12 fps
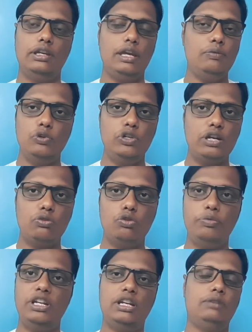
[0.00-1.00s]
এই ভুলটা
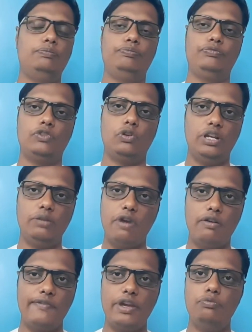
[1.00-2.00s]
করবেন না অনেক
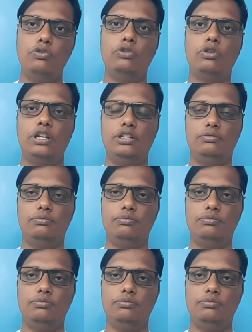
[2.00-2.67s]
বাবা মা এই ভুল করেন